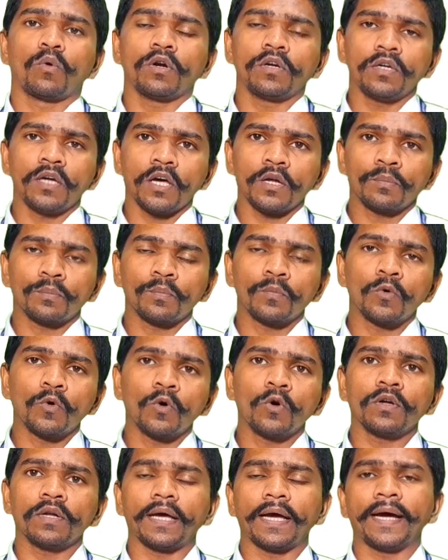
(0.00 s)
ஒன் ஆர்
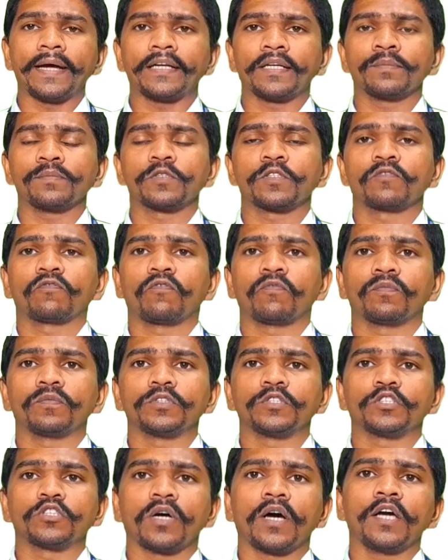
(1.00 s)
மோர் ஆட்டம்ஸ்
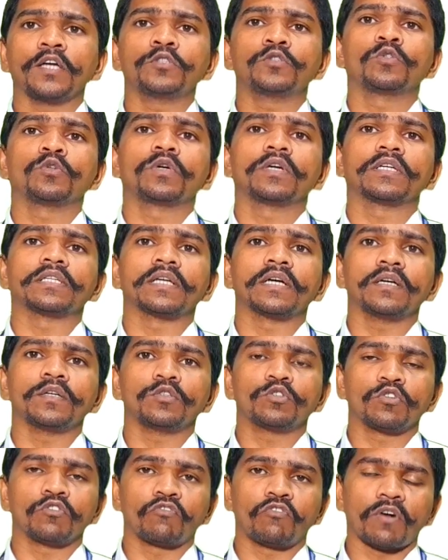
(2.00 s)
ஜாயின் டுகெதர்
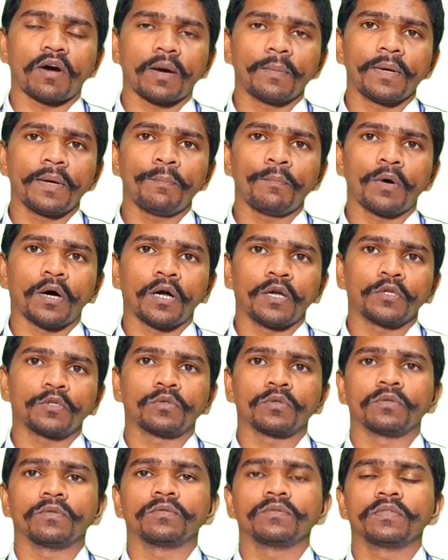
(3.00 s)
டு ஃபார்ம் எ
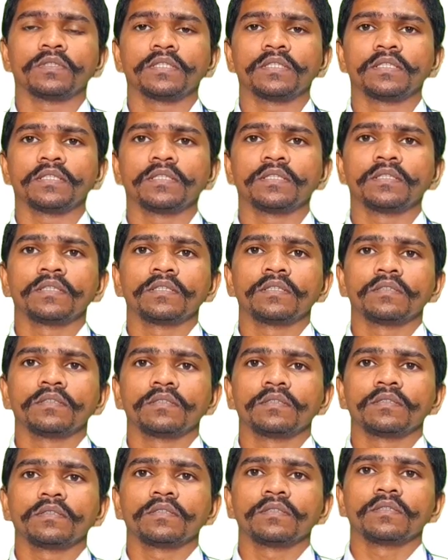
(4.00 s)
மாலிகுல்
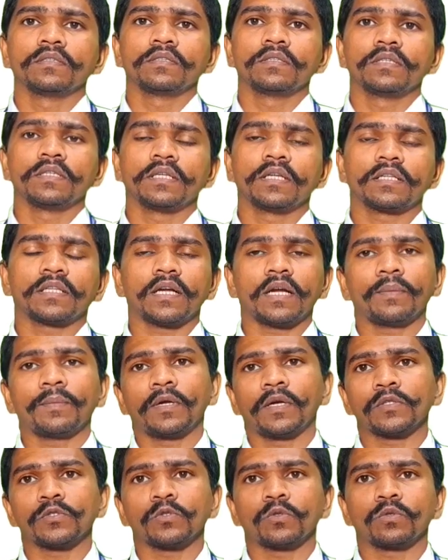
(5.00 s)
இதைத்தான் நம்ம
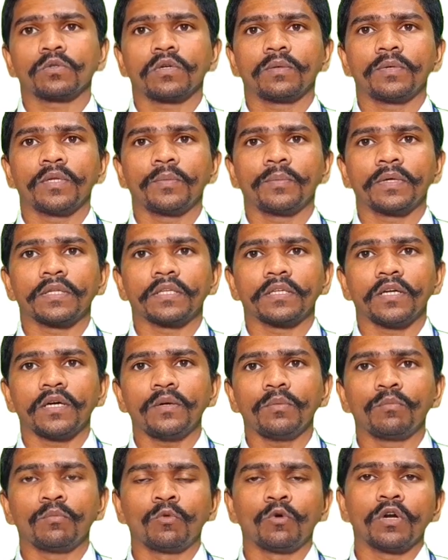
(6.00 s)
என்ன சொல்கிறோம் அப்படின்னு
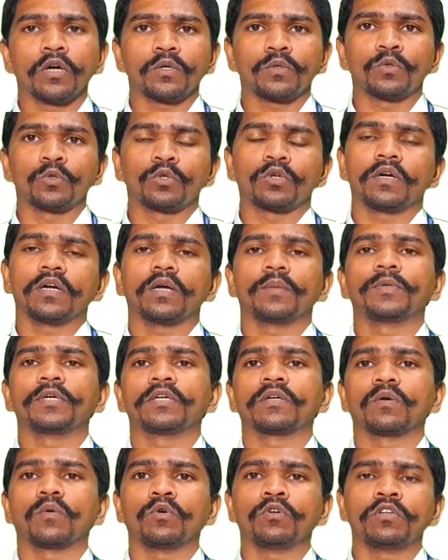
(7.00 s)
பார்த்தீங்கன்னா மூலக்கூறுகள்
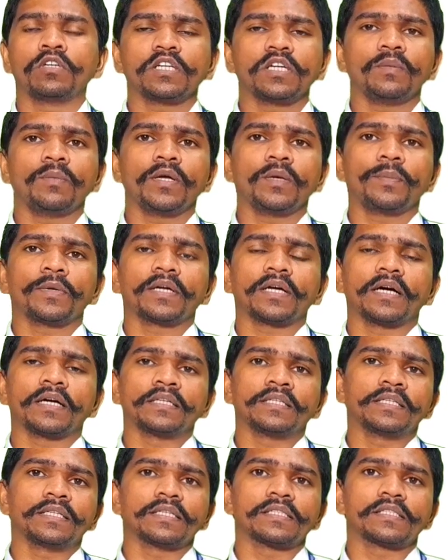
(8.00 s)
அப்படிங்கிறோம் ஒன்றுக்கு மேற்பட்ட
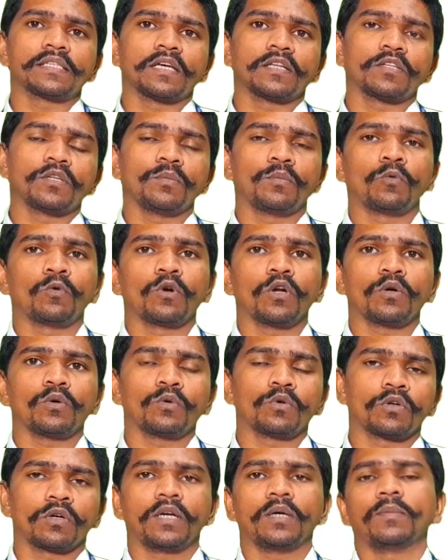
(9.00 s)
அணுக்கள் சேர்ந்து
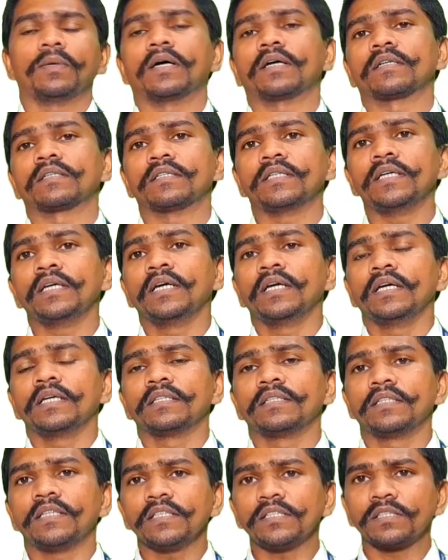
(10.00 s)
மூலக்கூறுகளாக மாறுது
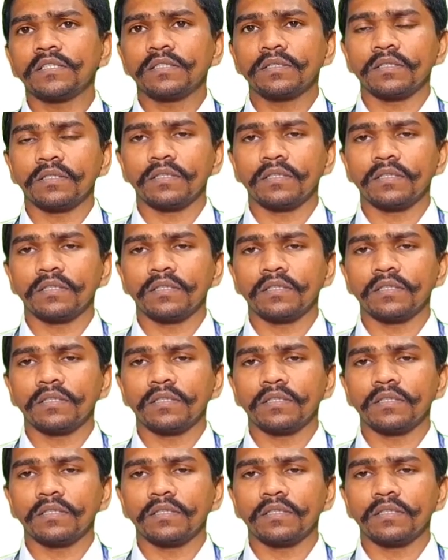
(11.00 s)
திஸ்